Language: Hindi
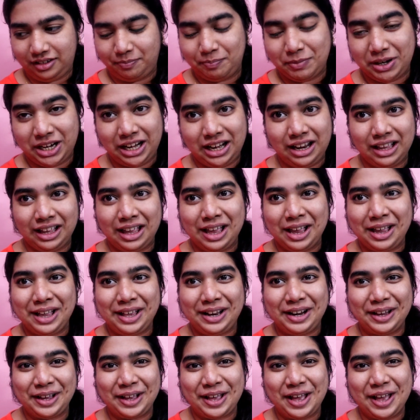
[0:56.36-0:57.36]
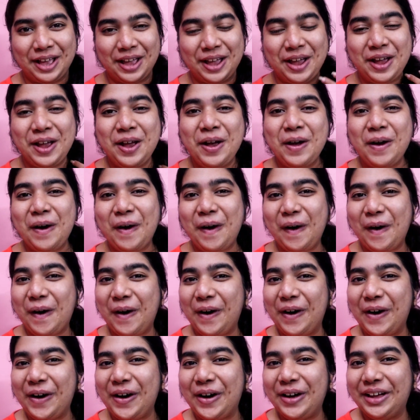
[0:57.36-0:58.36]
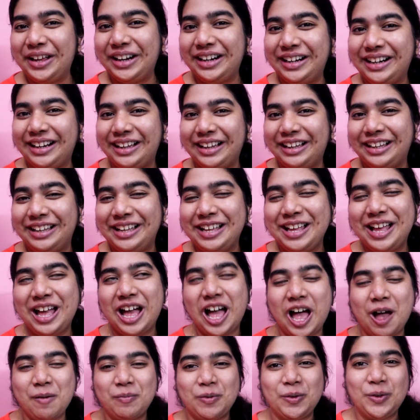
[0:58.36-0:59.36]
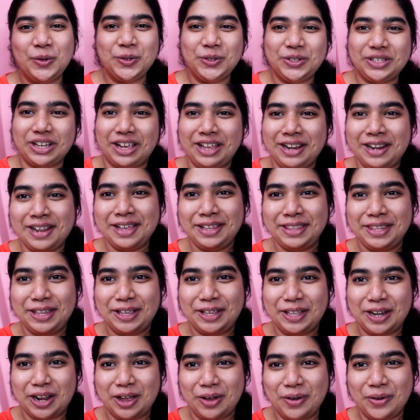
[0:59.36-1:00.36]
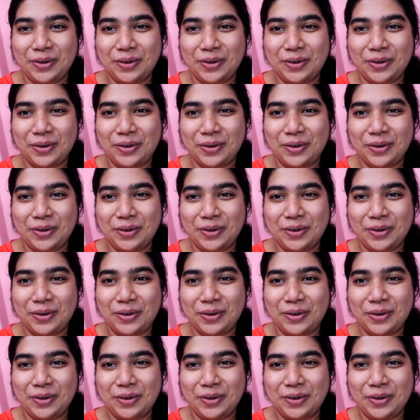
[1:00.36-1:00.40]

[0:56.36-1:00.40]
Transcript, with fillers: मैंने लगा के रखा है और आपको कुछ अलग दिख रहा